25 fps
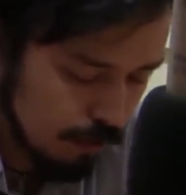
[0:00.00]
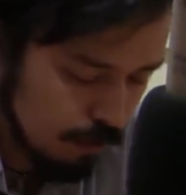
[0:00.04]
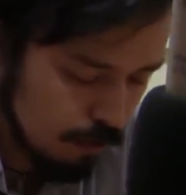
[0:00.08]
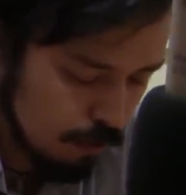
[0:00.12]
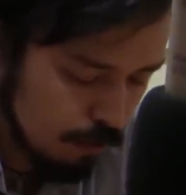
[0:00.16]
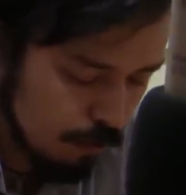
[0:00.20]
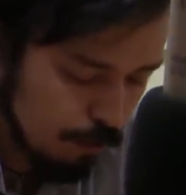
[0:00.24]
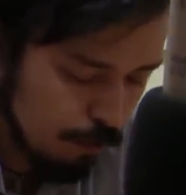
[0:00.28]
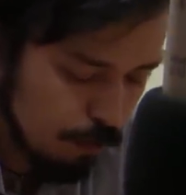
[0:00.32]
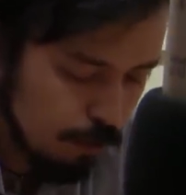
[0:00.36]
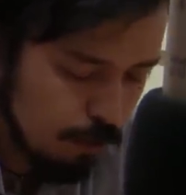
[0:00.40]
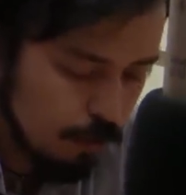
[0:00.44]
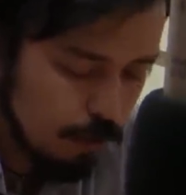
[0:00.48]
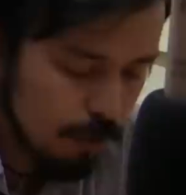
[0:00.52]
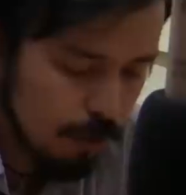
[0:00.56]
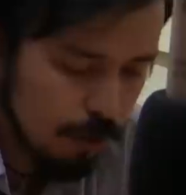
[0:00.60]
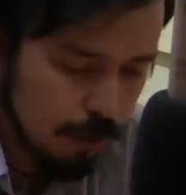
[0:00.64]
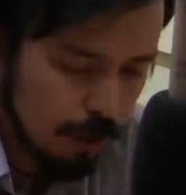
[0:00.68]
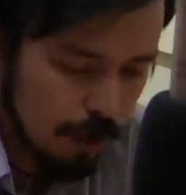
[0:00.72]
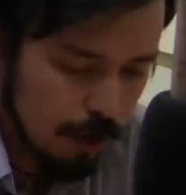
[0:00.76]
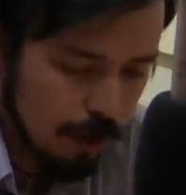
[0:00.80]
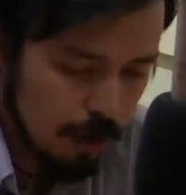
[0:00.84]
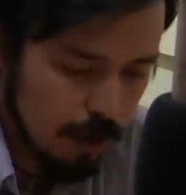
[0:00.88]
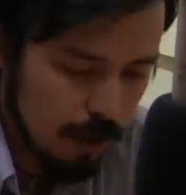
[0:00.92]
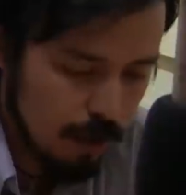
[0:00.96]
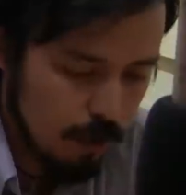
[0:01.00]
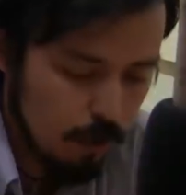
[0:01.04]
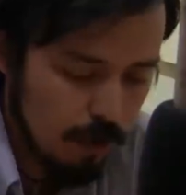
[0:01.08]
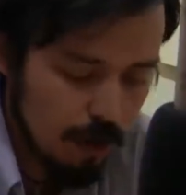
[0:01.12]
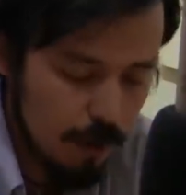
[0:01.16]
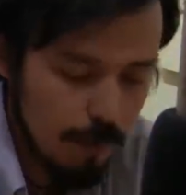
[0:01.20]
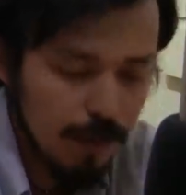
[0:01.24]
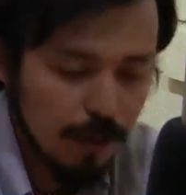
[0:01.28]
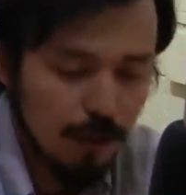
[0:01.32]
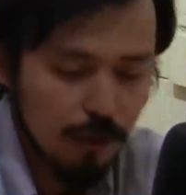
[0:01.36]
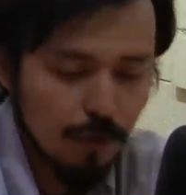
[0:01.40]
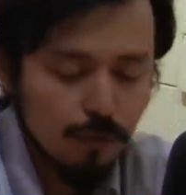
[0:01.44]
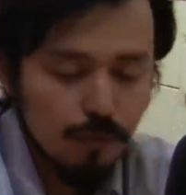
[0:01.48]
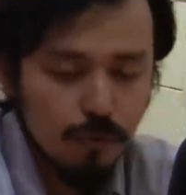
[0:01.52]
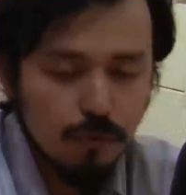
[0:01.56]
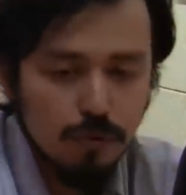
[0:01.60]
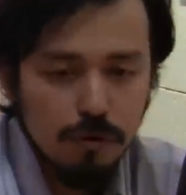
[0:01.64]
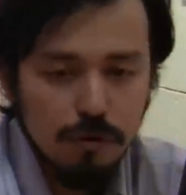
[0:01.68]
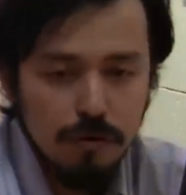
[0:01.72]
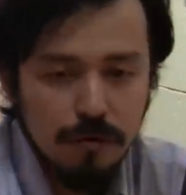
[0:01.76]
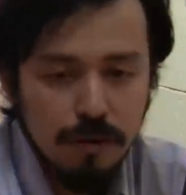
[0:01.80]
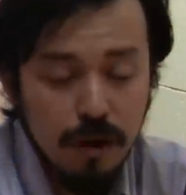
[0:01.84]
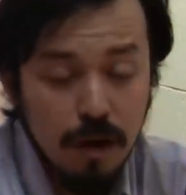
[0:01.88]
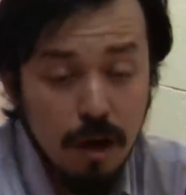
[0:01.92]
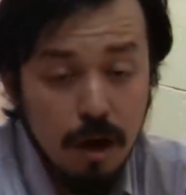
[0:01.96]
cumplió adecuadamente con
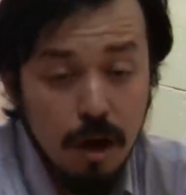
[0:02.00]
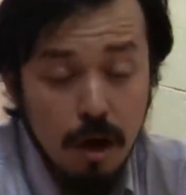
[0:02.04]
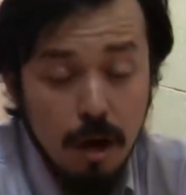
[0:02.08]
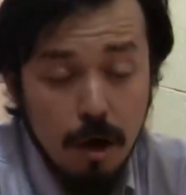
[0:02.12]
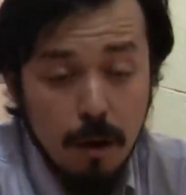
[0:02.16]
su deber,